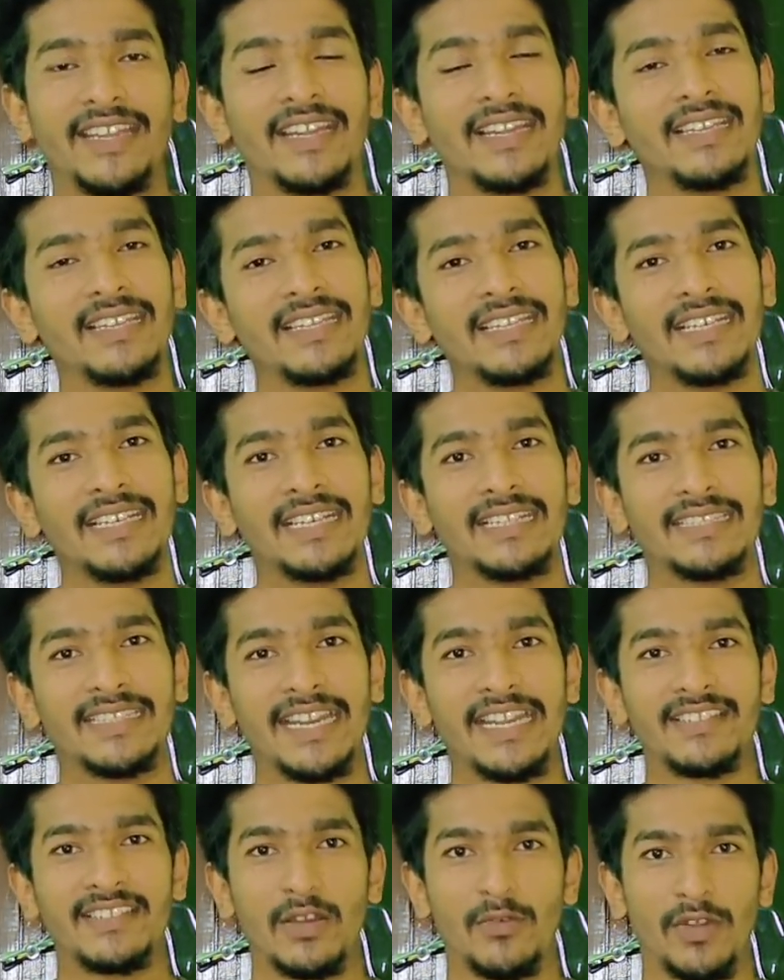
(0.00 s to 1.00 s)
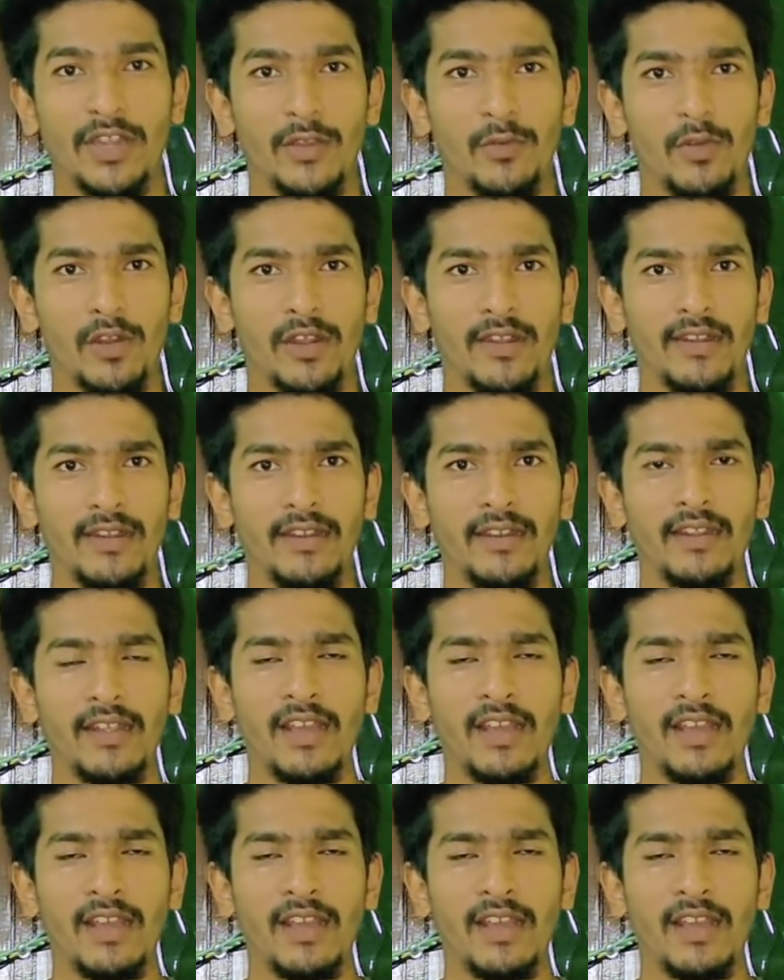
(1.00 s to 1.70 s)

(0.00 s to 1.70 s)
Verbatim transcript: ஆர்டிக்கல் த்ரீ செவன்ட்டி ஒன்